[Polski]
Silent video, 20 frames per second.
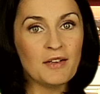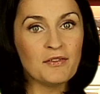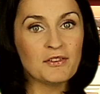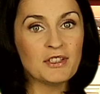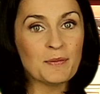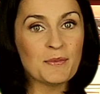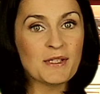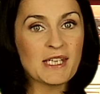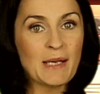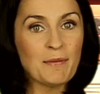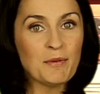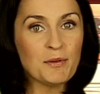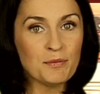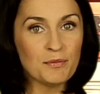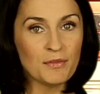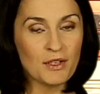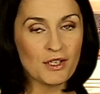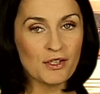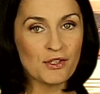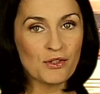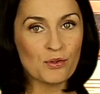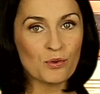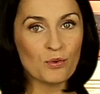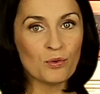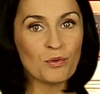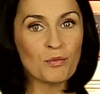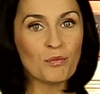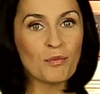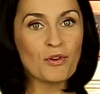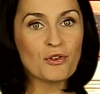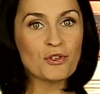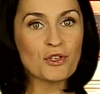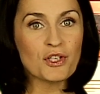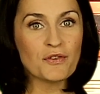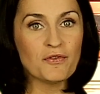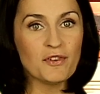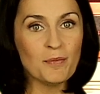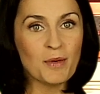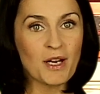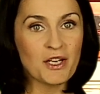W tym samym miejscu możesz
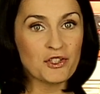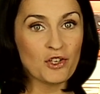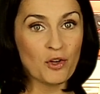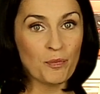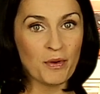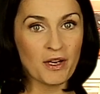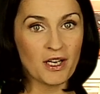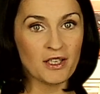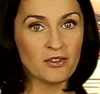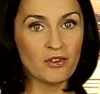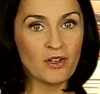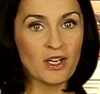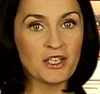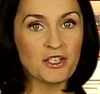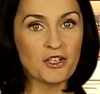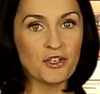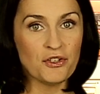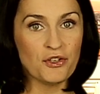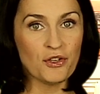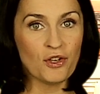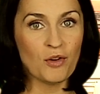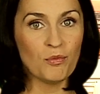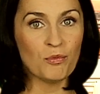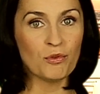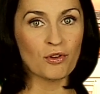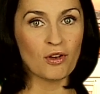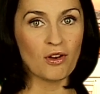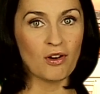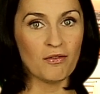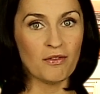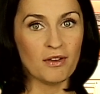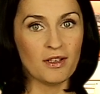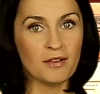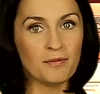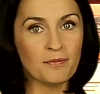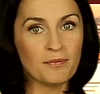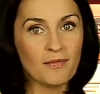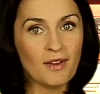wybrać operatora sieci komórkowej.